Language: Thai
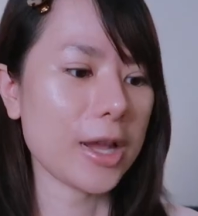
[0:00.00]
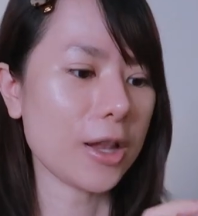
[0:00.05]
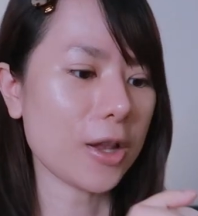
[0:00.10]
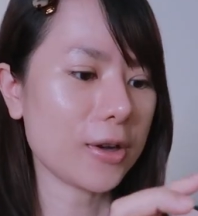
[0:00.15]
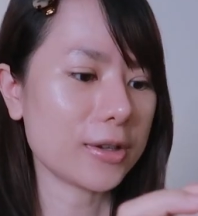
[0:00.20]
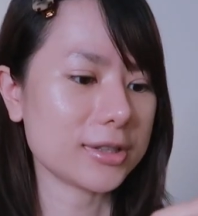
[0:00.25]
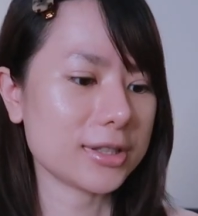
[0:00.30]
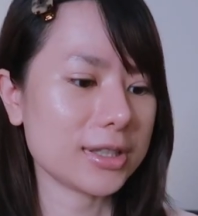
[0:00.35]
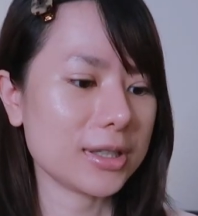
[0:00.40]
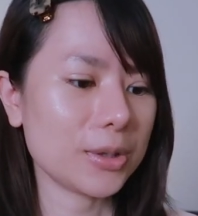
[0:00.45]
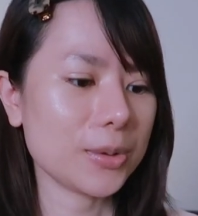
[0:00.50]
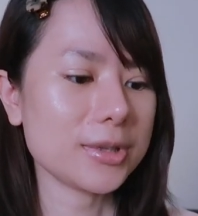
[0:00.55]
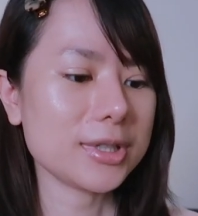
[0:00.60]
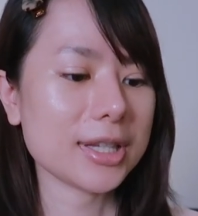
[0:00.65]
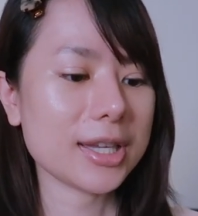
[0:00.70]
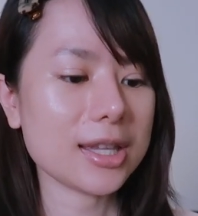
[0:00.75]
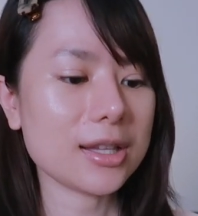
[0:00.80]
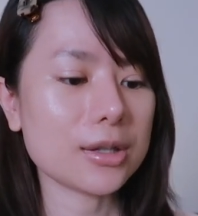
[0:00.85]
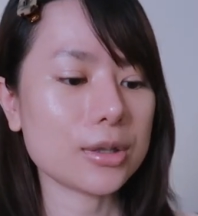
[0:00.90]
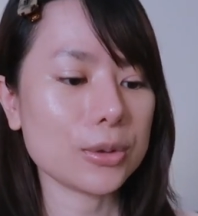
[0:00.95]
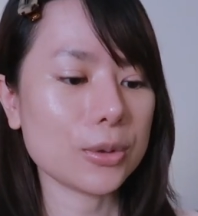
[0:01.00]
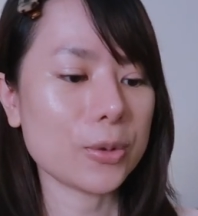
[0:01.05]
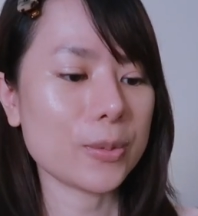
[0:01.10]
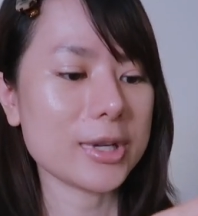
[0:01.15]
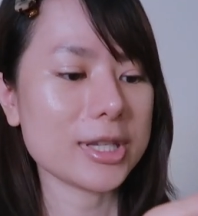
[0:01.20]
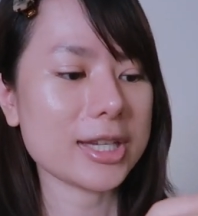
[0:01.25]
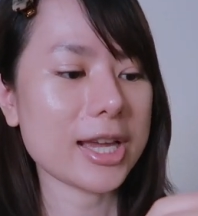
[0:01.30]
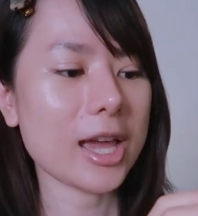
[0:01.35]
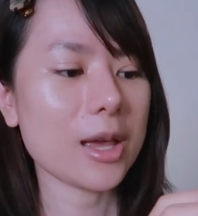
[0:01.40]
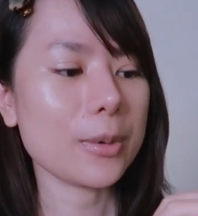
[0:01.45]
ฝ้ายลองซื้อรุ่น Skin Glow
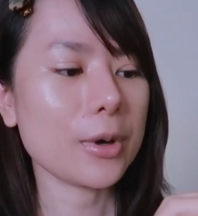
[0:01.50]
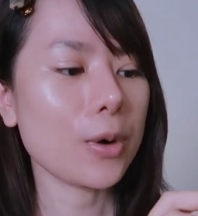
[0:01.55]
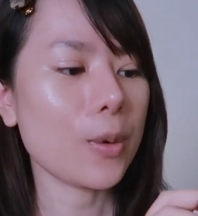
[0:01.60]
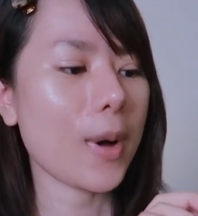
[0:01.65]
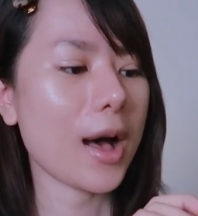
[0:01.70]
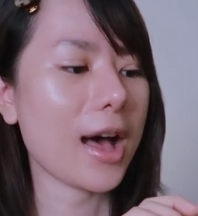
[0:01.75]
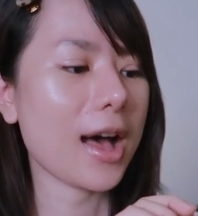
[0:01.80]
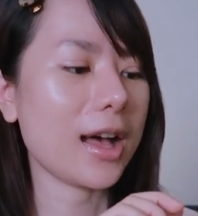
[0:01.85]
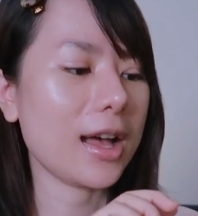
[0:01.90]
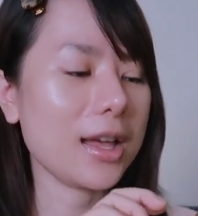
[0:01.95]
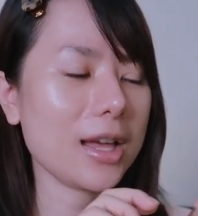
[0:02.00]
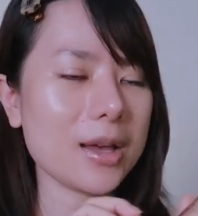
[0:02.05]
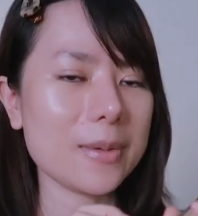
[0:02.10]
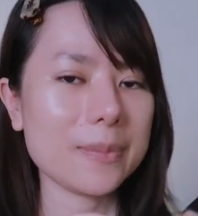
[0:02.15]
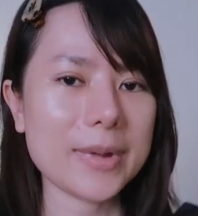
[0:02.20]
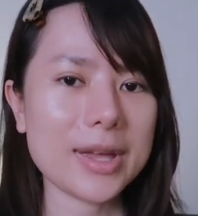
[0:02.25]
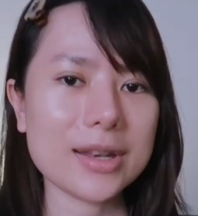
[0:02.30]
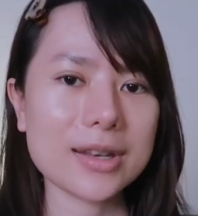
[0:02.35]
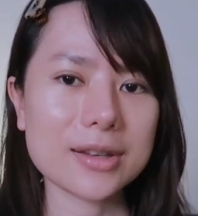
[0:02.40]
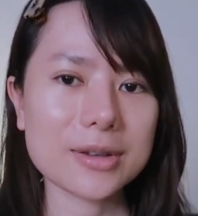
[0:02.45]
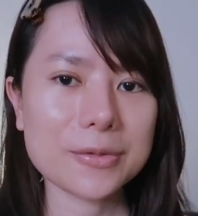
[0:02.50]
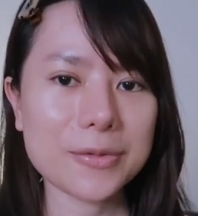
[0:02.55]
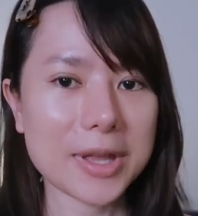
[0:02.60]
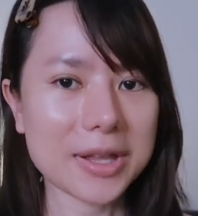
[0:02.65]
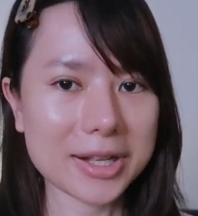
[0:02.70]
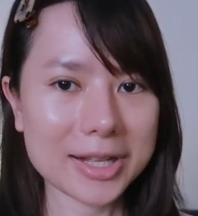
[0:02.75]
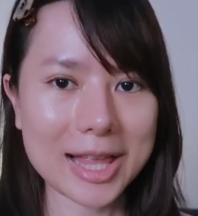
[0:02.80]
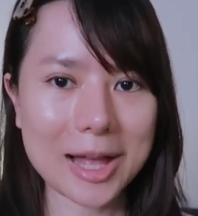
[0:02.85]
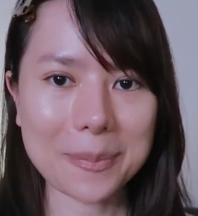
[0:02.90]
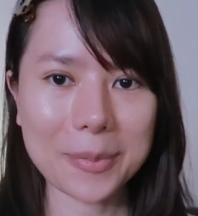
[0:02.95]
มาใช้เพราะว่าเป็นแฟ
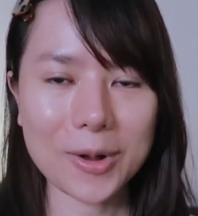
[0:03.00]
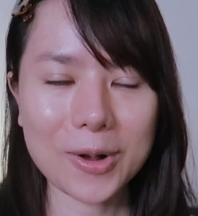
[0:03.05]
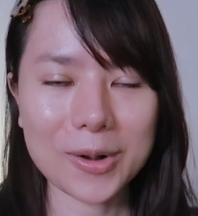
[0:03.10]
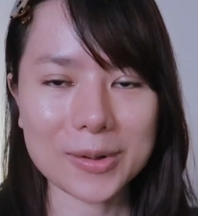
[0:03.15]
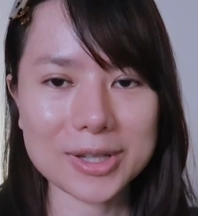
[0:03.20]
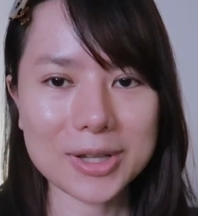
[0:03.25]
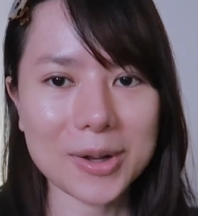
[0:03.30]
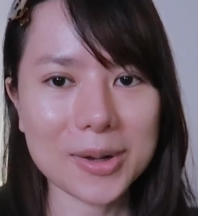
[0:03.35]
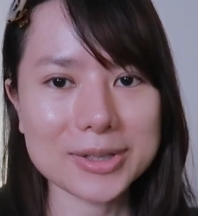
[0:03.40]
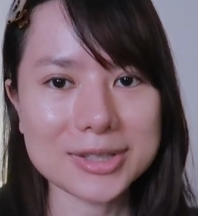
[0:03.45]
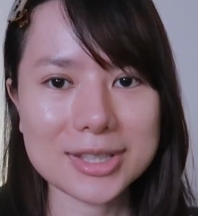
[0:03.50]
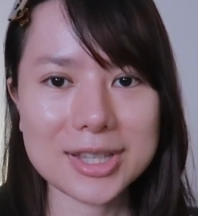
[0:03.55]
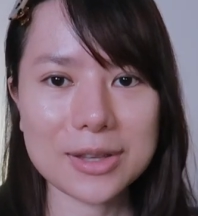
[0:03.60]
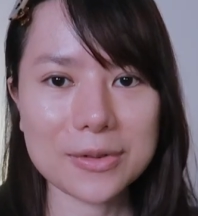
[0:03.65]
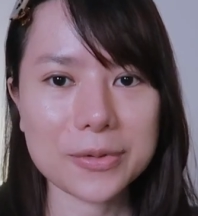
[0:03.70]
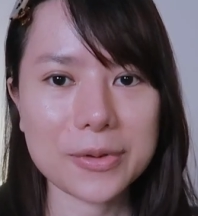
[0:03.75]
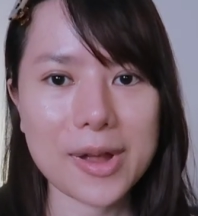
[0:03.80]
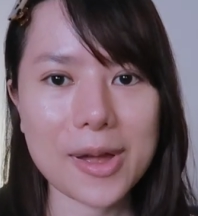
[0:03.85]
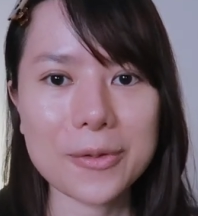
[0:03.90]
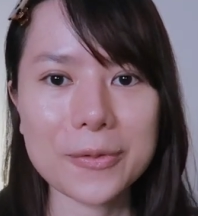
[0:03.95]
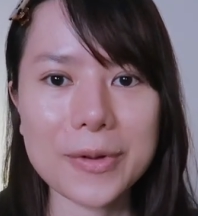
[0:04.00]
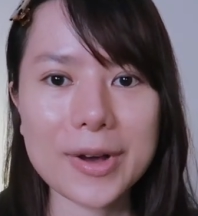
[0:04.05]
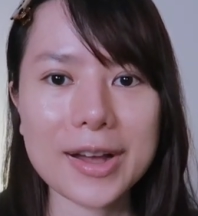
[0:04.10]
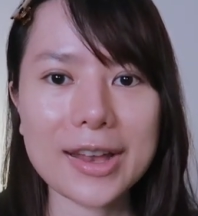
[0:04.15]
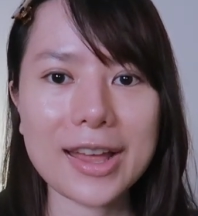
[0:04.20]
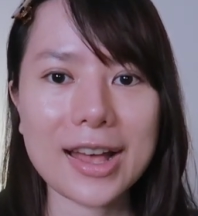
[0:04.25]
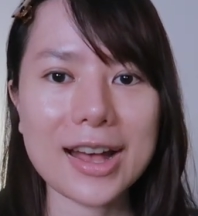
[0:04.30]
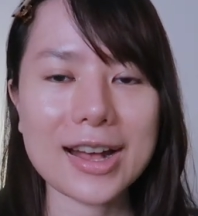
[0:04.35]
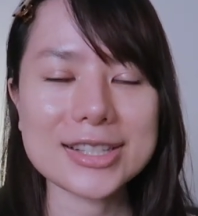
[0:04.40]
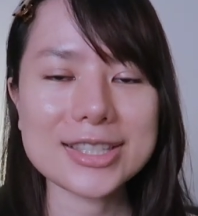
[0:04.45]
นคลับของ Diorskin Forever
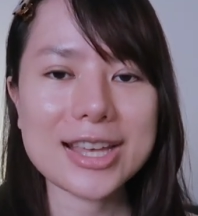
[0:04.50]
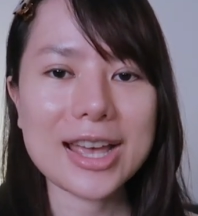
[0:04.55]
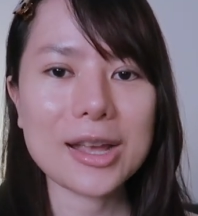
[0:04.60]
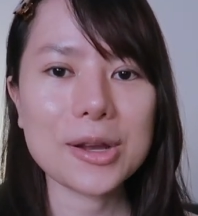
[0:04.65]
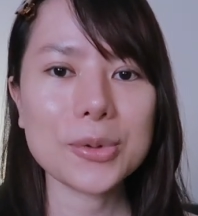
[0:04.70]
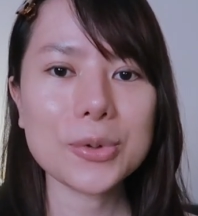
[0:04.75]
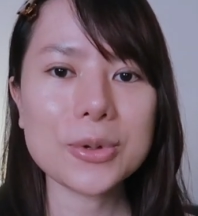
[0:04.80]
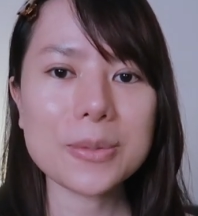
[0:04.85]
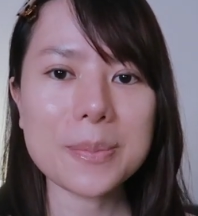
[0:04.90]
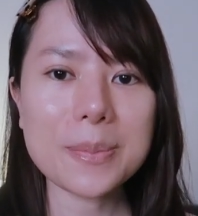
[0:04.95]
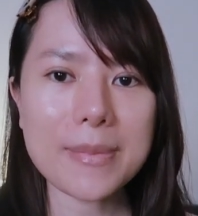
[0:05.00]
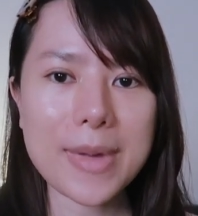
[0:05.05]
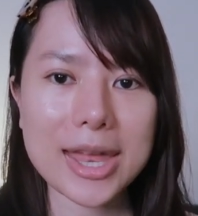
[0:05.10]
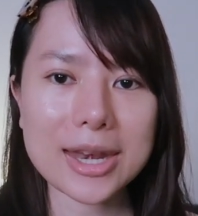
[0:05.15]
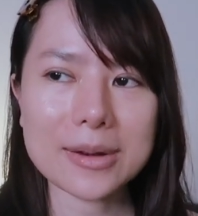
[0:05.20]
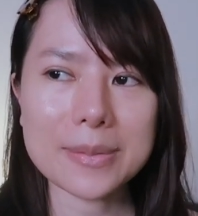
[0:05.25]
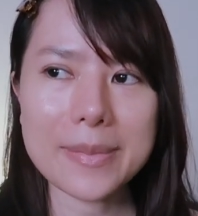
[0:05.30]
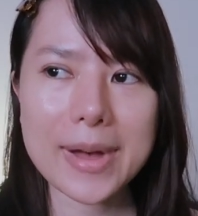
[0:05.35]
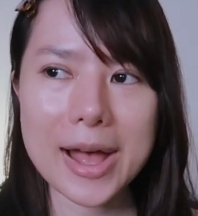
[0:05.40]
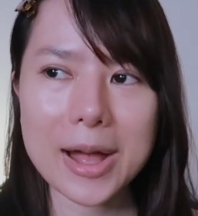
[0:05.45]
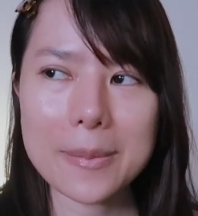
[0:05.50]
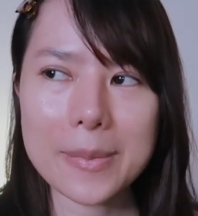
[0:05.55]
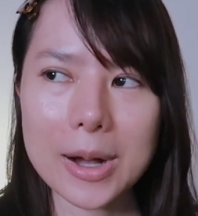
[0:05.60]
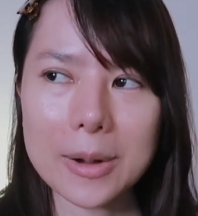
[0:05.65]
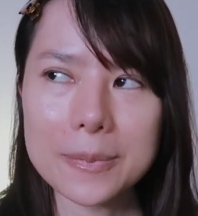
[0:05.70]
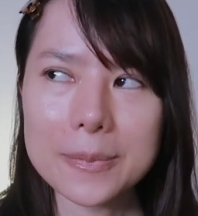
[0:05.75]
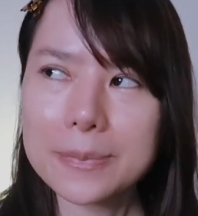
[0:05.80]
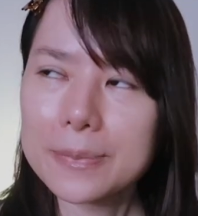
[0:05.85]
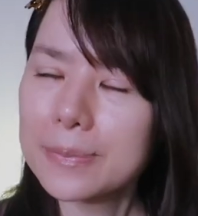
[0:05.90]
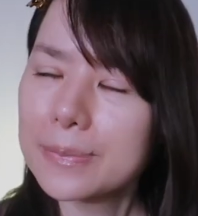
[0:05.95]
นะคะใช้รุ่น แมตต์ มาแบบ